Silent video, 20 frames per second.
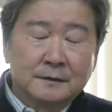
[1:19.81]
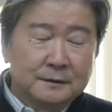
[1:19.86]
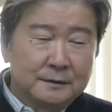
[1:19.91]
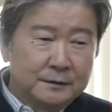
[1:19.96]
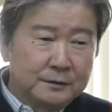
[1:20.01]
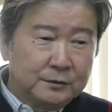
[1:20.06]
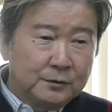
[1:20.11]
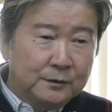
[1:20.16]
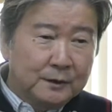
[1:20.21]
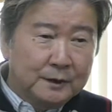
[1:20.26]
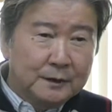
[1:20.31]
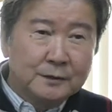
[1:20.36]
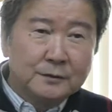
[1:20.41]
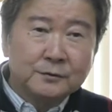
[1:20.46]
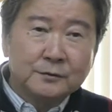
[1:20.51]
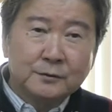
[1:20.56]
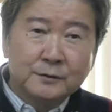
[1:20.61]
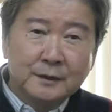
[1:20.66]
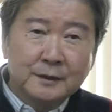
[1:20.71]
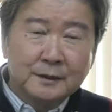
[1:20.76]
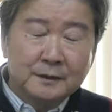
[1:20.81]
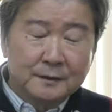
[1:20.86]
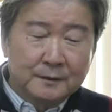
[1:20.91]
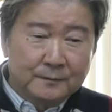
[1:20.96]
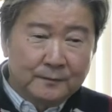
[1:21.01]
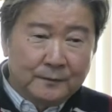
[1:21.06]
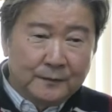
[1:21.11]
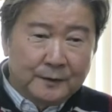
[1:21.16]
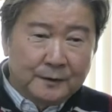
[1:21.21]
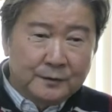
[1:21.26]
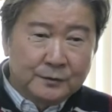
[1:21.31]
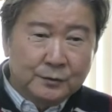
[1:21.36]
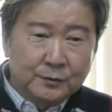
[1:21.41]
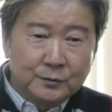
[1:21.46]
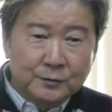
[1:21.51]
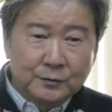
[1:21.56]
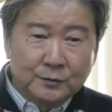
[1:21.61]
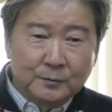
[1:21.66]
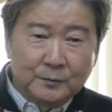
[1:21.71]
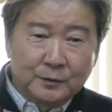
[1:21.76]
人が減るとね
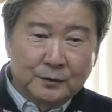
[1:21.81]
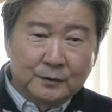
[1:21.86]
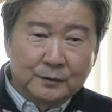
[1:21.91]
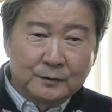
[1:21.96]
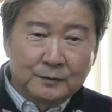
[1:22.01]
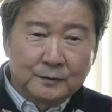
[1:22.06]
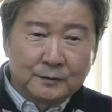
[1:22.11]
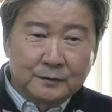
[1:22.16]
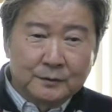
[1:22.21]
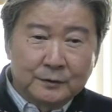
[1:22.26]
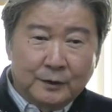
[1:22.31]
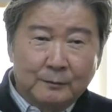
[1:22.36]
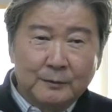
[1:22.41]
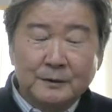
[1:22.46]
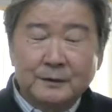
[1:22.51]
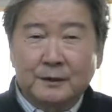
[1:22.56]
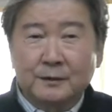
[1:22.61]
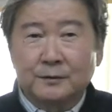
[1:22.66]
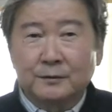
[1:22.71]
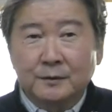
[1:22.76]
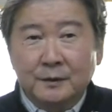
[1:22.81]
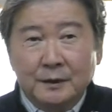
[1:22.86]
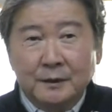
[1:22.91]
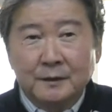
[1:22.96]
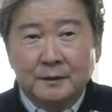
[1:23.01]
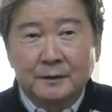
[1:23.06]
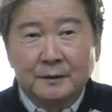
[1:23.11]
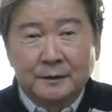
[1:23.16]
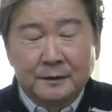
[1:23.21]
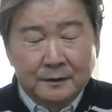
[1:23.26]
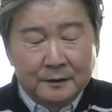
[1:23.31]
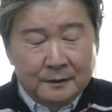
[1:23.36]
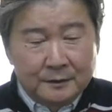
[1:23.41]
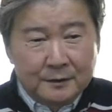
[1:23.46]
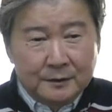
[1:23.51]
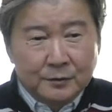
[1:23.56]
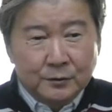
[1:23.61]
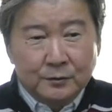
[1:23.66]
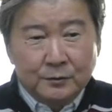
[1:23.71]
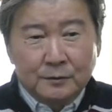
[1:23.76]
商業もダメになるよね
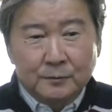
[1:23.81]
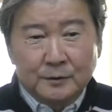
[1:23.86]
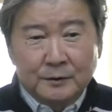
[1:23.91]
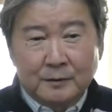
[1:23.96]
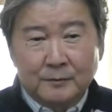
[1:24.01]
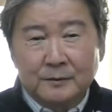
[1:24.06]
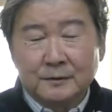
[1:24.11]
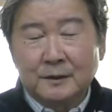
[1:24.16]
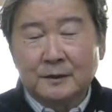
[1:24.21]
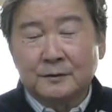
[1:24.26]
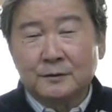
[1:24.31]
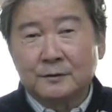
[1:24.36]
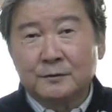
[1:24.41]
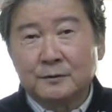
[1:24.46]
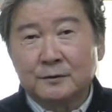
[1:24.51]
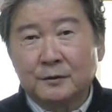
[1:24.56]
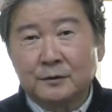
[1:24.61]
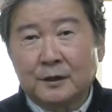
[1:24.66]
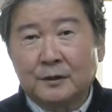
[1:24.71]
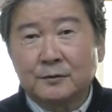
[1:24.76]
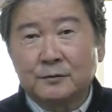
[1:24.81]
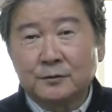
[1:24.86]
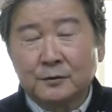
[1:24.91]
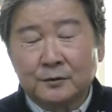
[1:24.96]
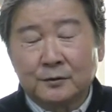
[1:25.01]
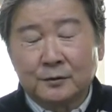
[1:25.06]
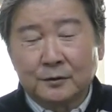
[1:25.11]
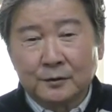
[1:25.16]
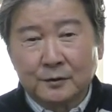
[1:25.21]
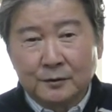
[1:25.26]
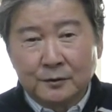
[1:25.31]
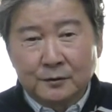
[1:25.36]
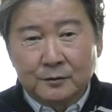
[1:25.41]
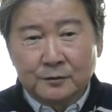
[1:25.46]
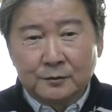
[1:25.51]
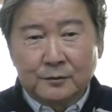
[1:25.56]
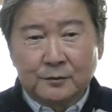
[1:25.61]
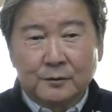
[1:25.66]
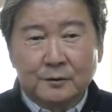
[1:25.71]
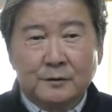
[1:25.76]
で商業もダメになってなると
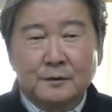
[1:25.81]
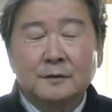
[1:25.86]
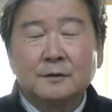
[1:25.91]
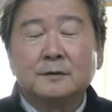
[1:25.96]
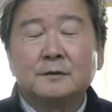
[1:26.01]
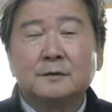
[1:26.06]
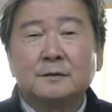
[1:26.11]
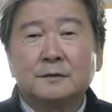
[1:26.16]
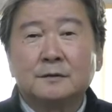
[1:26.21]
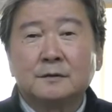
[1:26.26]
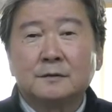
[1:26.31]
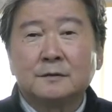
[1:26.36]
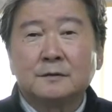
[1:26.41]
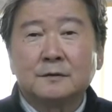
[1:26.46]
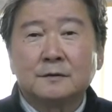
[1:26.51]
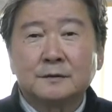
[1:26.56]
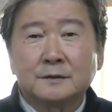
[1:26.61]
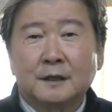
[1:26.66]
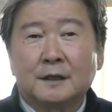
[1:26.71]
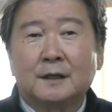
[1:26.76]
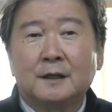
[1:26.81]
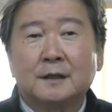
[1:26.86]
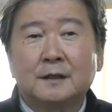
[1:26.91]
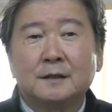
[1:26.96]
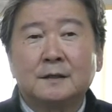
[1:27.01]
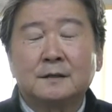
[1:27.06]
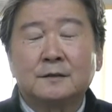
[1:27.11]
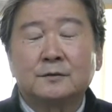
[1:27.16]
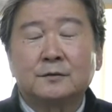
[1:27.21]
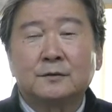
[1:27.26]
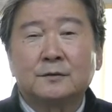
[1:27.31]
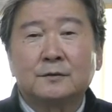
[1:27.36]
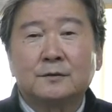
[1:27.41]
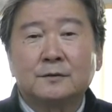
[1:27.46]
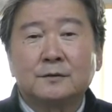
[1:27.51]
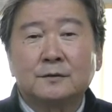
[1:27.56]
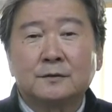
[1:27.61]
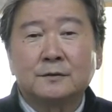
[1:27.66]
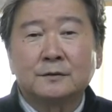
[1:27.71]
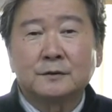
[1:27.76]
今度おさえっ
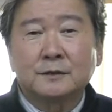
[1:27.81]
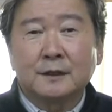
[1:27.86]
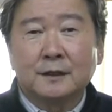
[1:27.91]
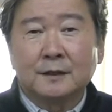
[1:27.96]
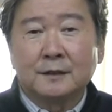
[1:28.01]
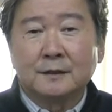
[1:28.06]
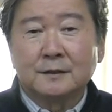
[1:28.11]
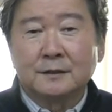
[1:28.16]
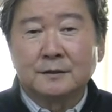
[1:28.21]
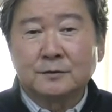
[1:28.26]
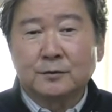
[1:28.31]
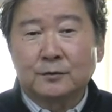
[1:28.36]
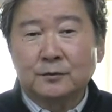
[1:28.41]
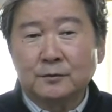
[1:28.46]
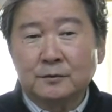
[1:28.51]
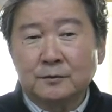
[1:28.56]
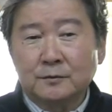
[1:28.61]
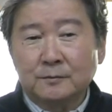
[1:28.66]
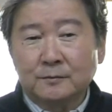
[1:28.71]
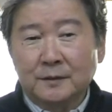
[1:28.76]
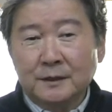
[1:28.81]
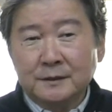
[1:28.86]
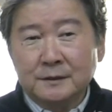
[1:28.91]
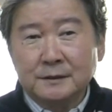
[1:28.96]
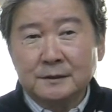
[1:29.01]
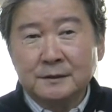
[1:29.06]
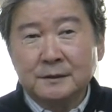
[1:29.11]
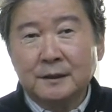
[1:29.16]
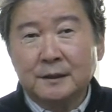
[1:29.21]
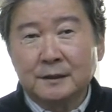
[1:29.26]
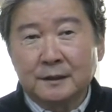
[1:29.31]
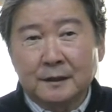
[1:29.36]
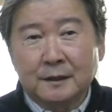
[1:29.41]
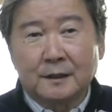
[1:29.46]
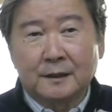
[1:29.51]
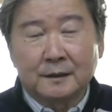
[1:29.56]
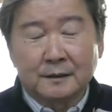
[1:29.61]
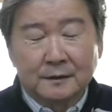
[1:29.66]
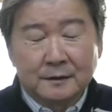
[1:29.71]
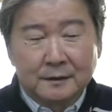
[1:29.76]
とじゃあそこの町自体
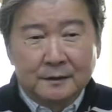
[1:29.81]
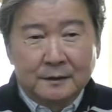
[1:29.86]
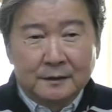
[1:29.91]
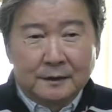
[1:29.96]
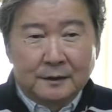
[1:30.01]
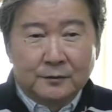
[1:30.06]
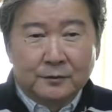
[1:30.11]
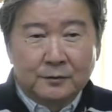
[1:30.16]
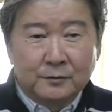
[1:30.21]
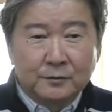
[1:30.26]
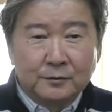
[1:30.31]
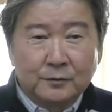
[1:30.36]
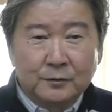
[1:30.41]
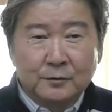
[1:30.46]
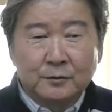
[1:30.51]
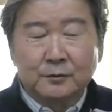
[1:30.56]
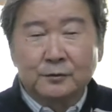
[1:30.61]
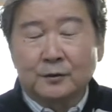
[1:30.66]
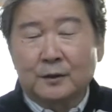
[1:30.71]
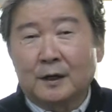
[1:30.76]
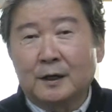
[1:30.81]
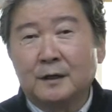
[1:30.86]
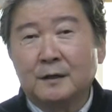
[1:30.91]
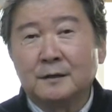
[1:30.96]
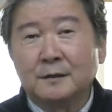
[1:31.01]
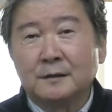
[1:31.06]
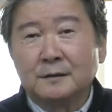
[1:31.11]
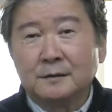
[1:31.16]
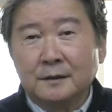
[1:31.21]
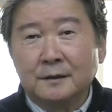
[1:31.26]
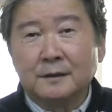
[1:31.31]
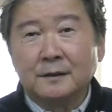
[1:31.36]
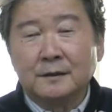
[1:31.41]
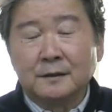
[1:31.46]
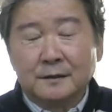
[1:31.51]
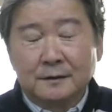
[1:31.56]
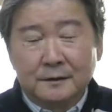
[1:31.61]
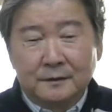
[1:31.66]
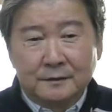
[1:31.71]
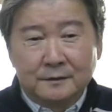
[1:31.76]
があの農業とかね
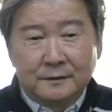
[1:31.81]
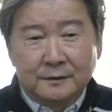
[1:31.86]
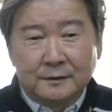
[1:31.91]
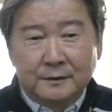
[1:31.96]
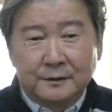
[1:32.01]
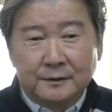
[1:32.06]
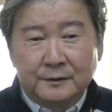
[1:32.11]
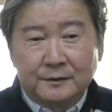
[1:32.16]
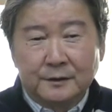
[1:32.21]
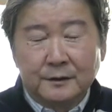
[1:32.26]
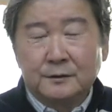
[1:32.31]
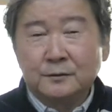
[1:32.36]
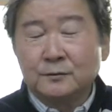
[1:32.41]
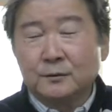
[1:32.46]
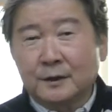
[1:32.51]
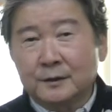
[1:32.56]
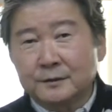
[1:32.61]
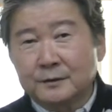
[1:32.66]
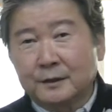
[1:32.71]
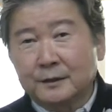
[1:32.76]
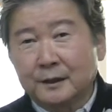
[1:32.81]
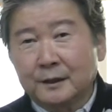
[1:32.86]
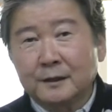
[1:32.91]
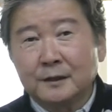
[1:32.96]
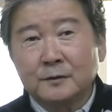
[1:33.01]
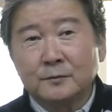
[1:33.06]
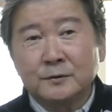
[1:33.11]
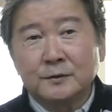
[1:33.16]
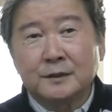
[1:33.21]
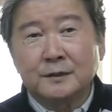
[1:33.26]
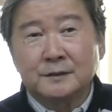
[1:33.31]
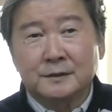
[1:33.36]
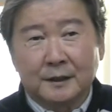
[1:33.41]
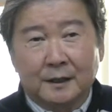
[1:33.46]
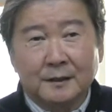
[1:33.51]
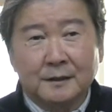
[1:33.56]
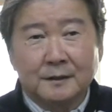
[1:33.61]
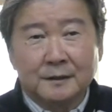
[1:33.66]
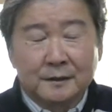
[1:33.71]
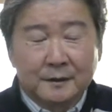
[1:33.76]
でできるのかってったらなかなか難しいじゃ
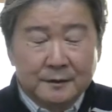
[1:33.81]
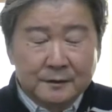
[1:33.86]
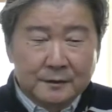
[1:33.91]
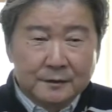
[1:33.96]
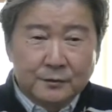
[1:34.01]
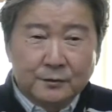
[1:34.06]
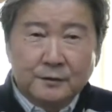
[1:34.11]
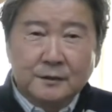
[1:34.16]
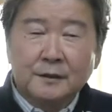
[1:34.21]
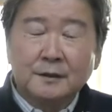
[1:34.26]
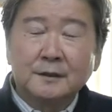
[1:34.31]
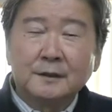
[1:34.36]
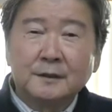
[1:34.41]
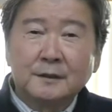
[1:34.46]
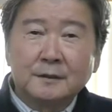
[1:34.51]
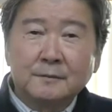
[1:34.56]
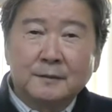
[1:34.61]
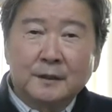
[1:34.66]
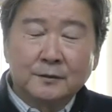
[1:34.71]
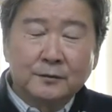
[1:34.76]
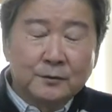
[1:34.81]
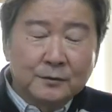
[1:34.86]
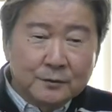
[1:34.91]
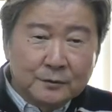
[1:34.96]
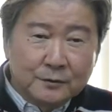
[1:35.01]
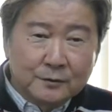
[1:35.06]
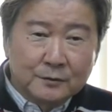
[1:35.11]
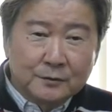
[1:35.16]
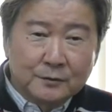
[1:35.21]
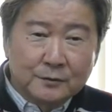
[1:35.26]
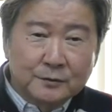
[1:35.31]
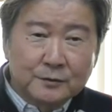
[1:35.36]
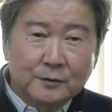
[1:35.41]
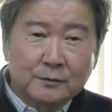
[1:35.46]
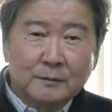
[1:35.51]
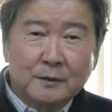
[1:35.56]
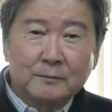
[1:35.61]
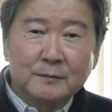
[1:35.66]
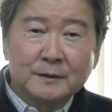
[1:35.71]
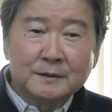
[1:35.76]
んそこで、まあ、農業をそ
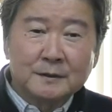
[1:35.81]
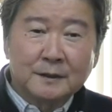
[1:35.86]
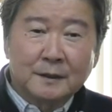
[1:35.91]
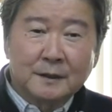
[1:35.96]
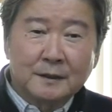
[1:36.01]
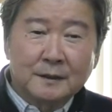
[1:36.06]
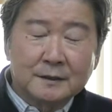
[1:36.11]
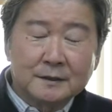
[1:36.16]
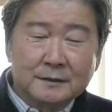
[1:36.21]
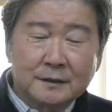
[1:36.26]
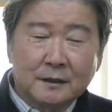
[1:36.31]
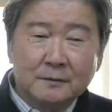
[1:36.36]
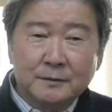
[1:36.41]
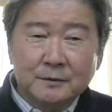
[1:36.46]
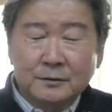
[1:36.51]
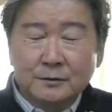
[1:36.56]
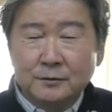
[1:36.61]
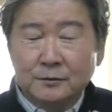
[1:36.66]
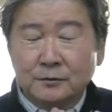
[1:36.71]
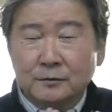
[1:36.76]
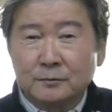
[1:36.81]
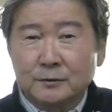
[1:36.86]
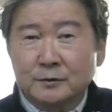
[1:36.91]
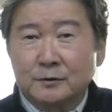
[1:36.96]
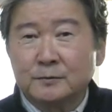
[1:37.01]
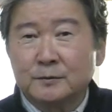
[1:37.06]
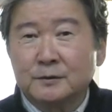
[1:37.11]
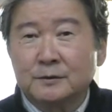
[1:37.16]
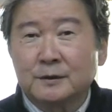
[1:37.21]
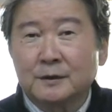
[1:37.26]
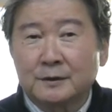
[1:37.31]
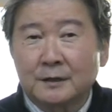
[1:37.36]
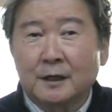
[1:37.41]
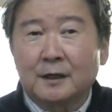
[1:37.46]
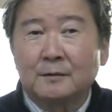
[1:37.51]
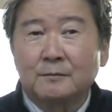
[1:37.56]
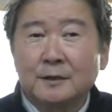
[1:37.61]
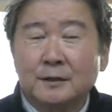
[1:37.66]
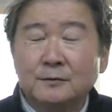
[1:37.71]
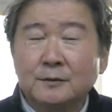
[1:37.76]
のままさサービス業に結びつけた、
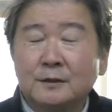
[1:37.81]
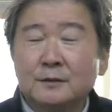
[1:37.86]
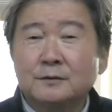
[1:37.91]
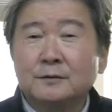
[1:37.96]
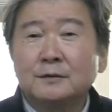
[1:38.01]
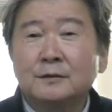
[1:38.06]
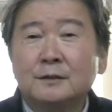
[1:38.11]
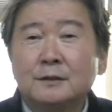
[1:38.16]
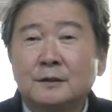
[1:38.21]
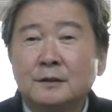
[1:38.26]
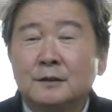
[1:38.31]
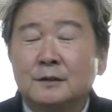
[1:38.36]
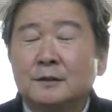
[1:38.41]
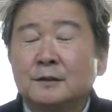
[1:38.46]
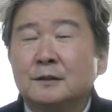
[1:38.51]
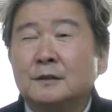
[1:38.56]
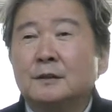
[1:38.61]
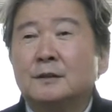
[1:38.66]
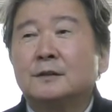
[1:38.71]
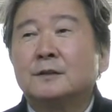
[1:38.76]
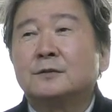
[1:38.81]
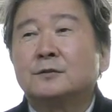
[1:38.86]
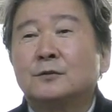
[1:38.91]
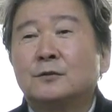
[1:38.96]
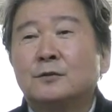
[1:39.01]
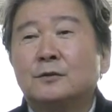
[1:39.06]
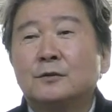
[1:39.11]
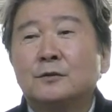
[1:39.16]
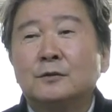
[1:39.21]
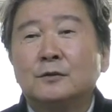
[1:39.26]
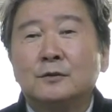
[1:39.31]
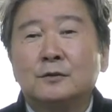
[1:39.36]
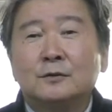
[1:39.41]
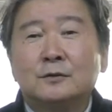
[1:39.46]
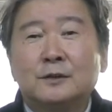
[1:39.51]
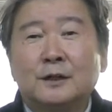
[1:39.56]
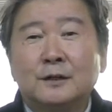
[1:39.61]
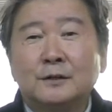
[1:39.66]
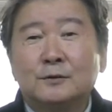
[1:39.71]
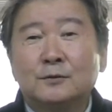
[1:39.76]
まあ、いわゆる、えーと、
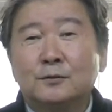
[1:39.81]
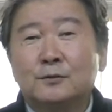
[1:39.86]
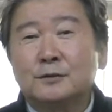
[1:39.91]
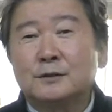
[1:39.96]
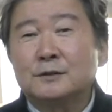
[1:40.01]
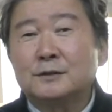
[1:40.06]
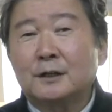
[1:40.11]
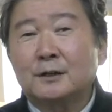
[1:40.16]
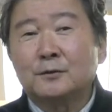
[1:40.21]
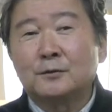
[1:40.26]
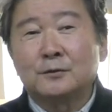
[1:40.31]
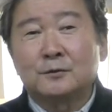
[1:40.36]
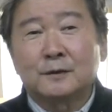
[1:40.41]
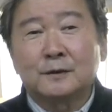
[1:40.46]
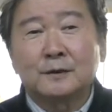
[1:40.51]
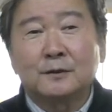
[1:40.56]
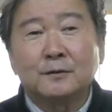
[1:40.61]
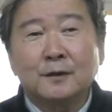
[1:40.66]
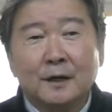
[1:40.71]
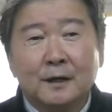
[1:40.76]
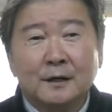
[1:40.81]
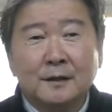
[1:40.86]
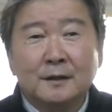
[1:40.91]
第6次産業って言われてるのか、